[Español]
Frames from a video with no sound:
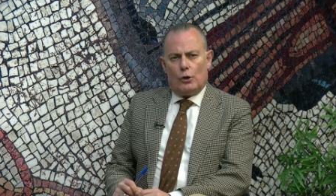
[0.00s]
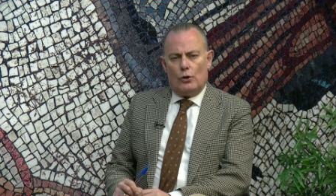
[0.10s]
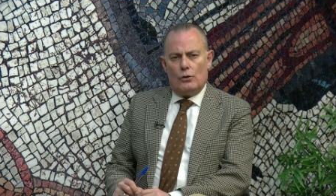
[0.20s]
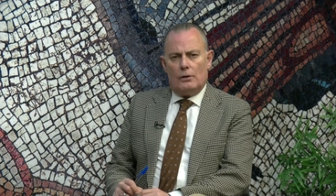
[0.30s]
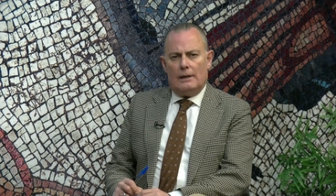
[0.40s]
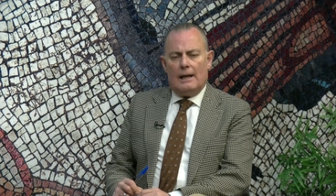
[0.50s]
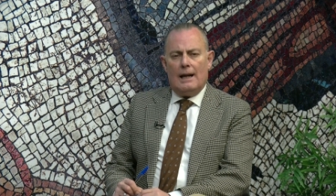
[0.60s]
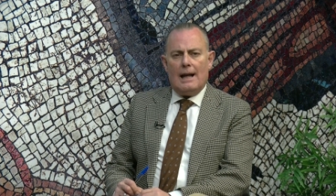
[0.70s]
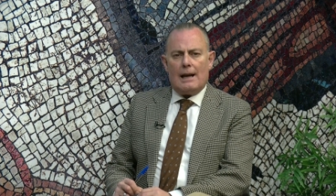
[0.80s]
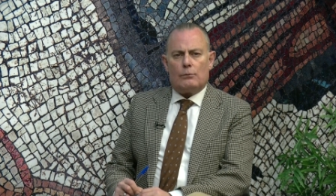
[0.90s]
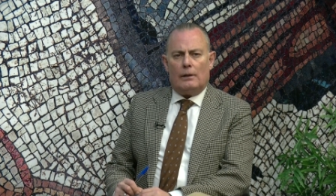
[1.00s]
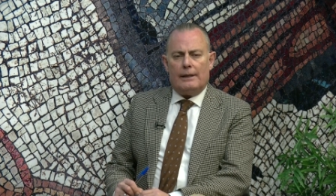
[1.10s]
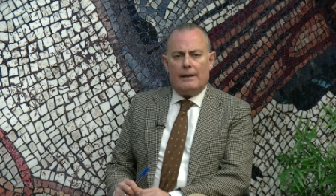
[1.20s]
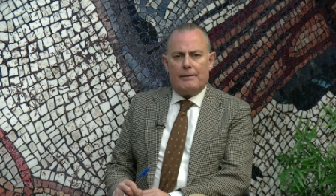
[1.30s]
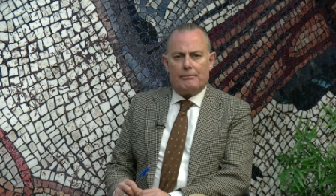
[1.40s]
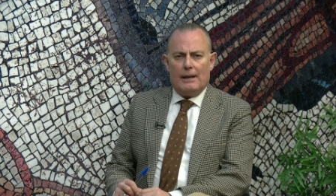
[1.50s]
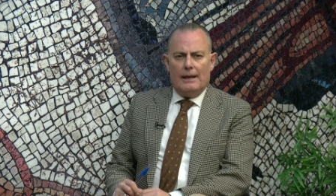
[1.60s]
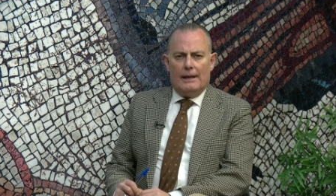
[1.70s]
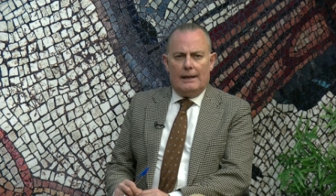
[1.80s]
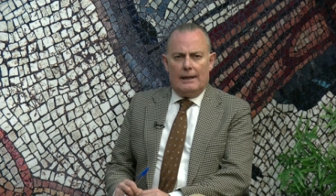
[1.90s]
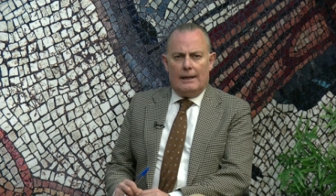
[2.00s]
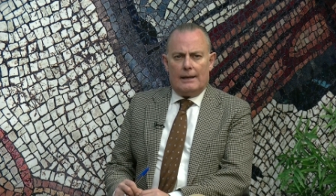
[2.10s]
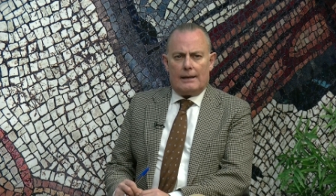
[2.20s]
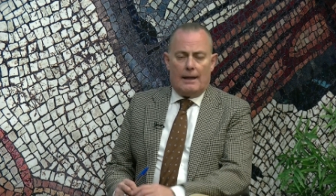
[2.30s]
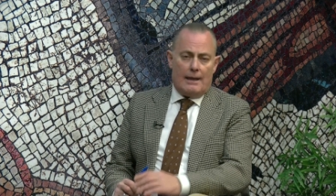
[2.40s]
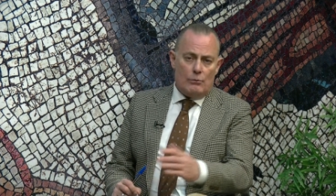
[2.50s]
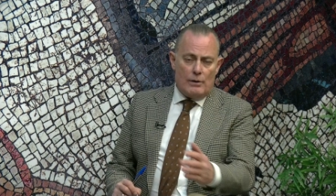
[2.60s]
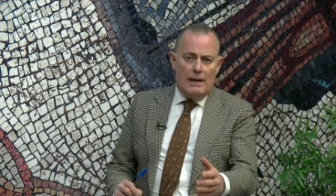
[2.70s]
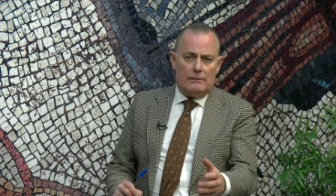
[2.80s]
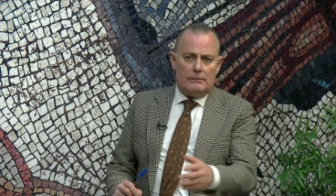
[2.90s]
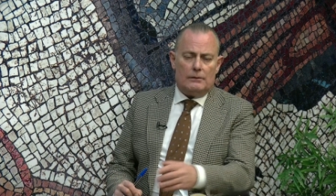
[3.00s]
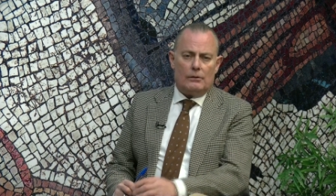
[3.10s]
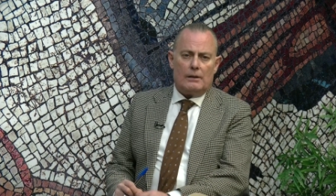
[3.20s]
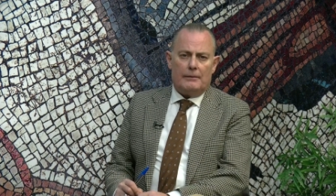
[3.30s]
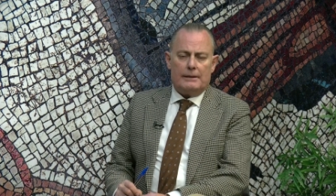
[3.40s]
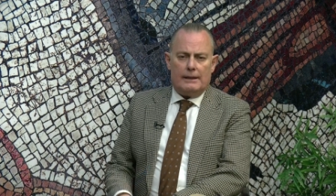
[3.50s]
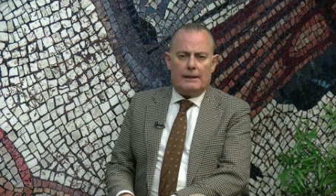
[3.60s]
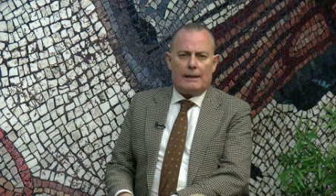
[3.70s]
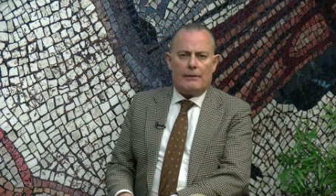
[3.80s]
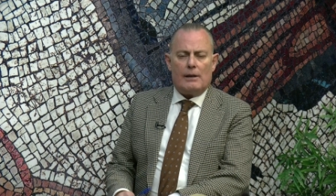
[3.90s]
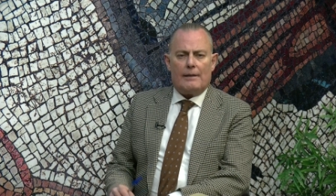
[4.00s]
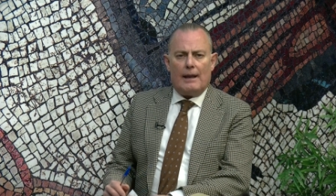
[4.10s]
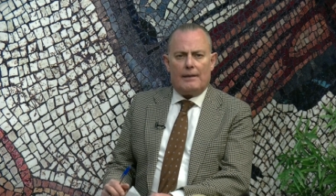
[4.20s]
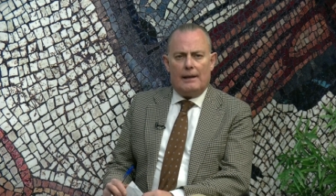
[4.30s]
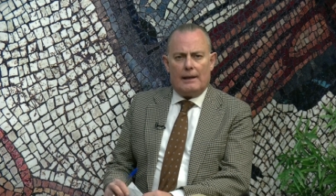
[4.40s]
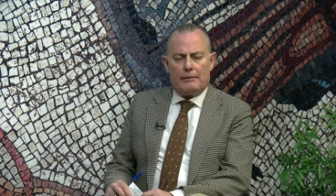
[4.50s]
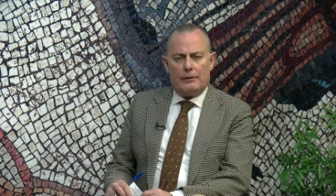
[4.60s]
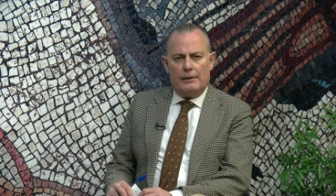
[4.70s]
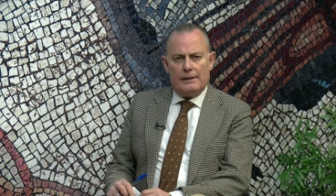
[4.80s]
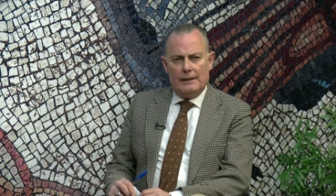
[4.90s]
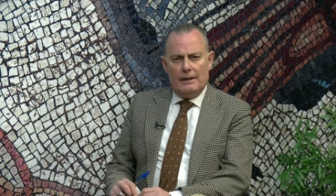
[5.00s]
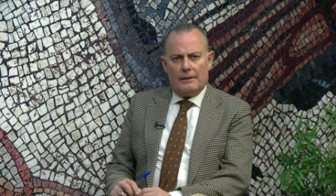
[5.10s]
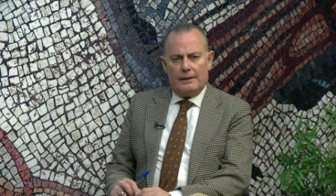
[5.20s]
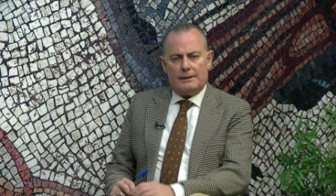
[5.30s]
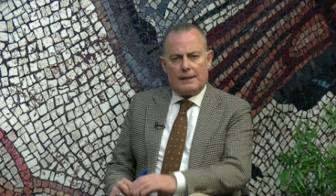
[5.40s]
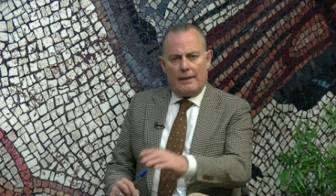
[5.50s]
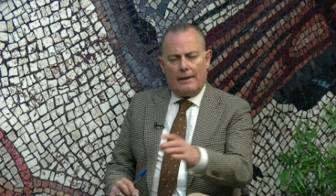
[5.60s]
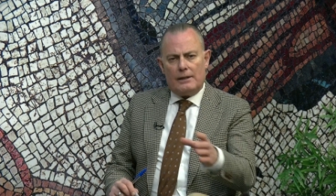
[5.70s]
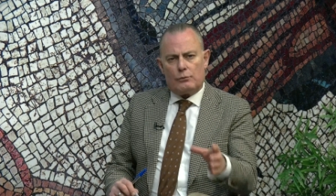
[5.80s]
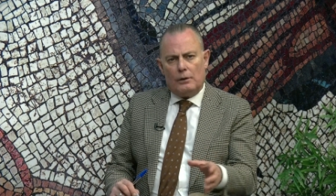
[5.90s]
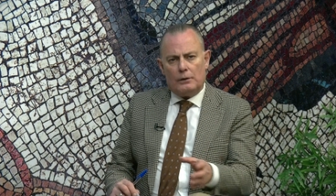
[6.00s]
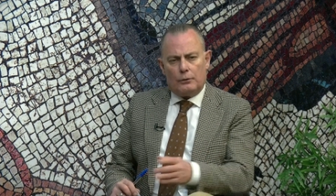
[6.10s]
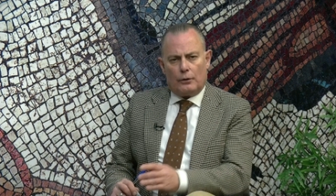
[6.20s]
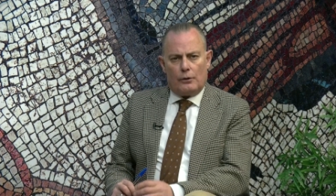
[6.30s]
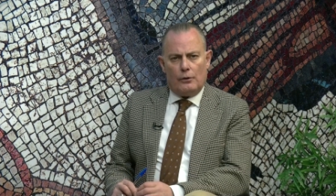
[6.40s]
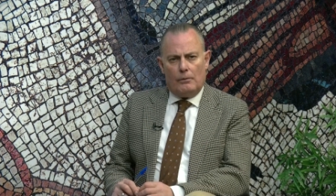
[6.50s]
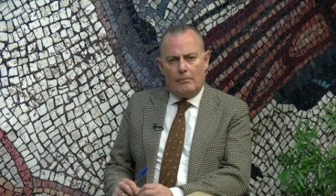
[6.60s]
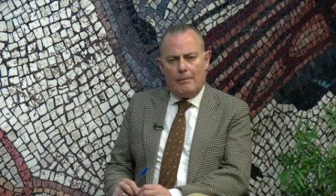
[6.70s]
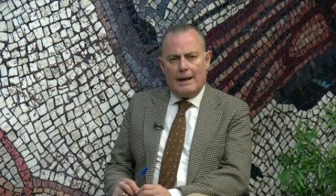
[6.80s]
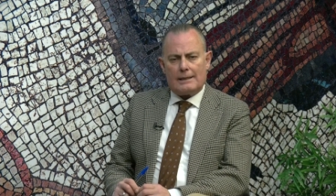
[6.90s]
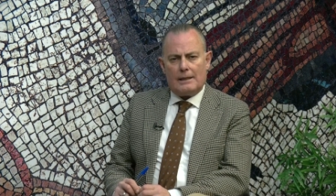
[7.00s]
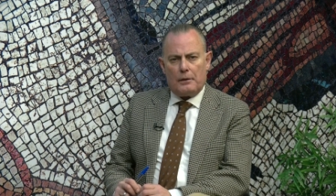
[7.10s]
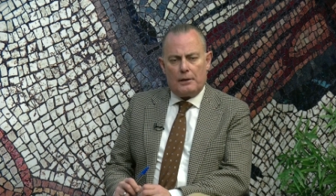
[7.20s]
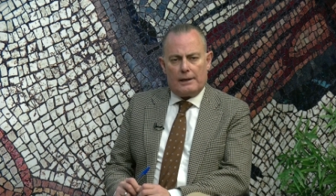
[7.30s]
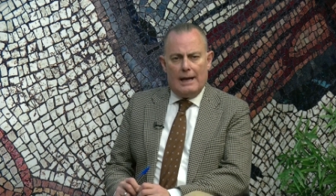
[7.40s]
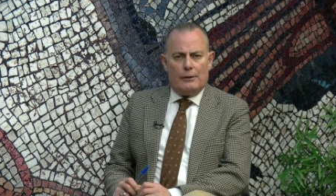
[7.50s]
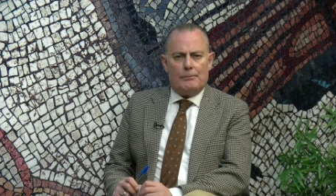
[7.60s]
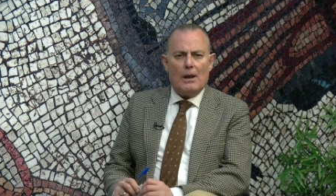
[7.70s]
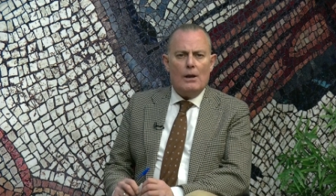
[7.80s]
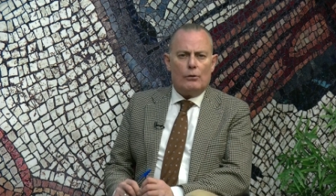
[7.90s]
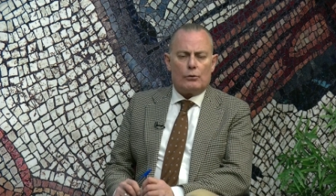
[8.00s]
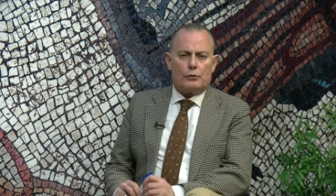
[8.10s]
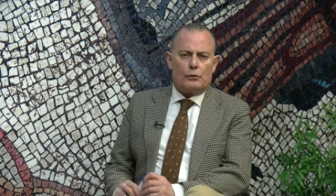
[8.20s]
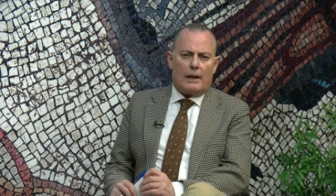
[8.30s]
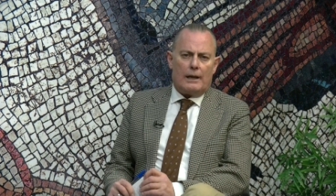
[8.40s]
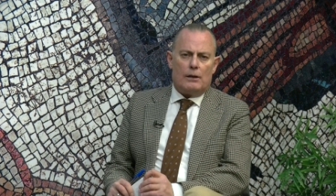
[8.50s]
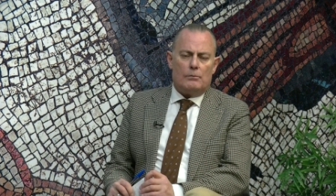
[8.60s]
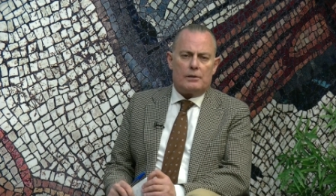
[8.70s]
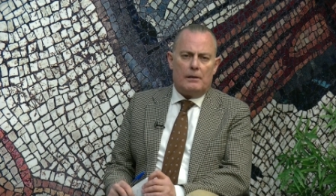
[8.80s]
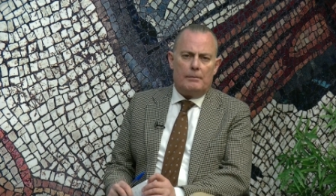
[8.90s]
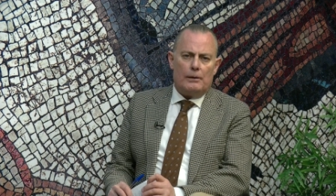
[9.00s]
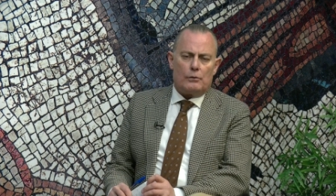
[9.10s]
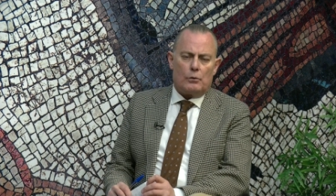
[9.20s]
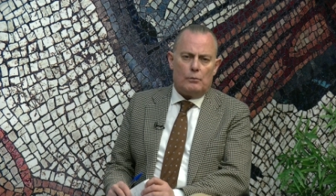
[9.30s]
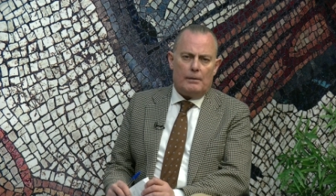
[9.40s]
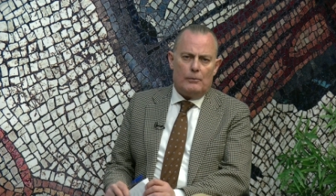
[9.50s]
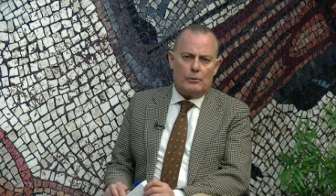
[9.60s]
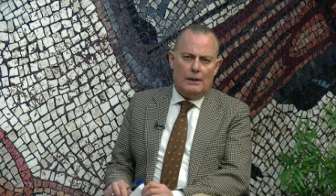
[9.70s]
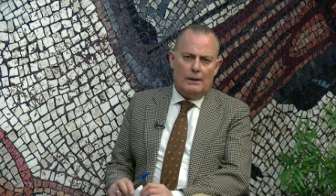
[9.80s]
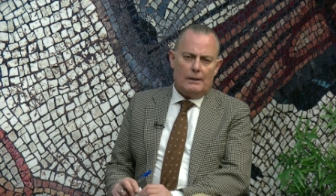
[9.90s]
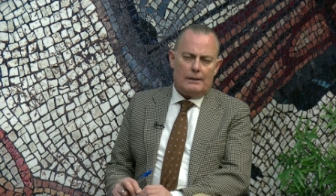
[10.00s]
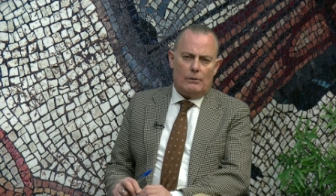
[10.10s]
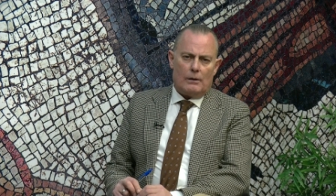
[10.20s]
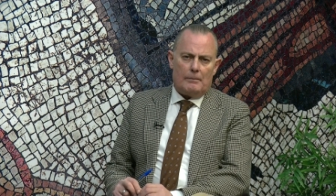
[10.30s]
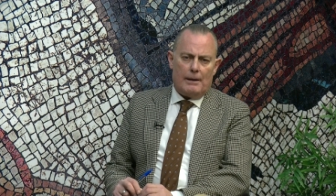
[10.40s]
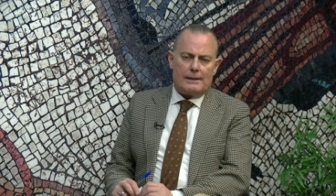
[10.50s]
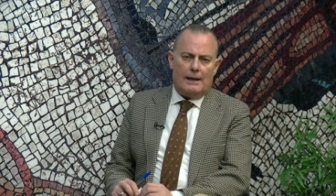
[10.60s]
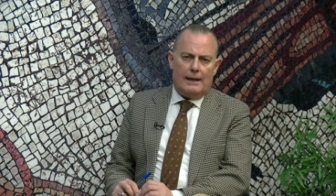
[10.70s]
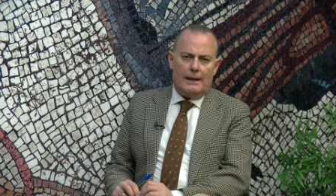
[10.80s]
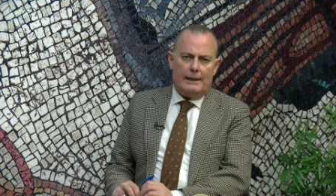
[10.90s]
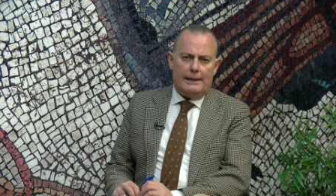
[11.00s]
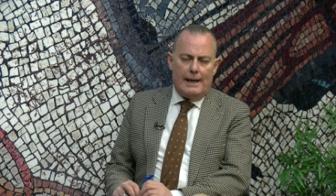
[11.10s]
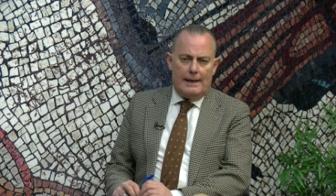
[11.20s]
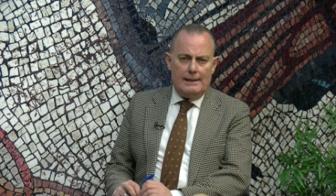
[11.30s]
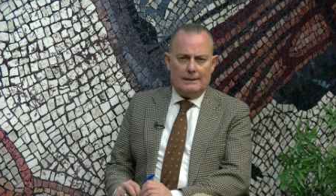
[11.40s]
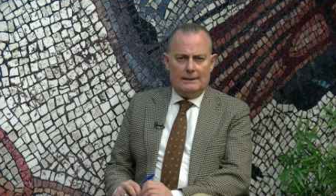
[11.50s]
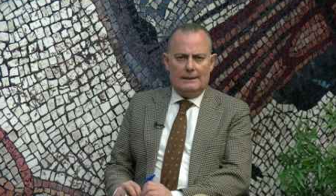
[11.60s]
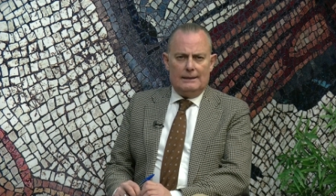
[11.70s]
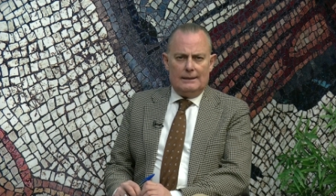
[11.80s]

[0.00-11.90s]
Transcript: con la actualidad, eh, cada una, lógicamente, cada una de las delegaciones centrada en su entorno más cercano. Nosotros aquí, como siempre, nos ocupamos de lo que pasa en Linares,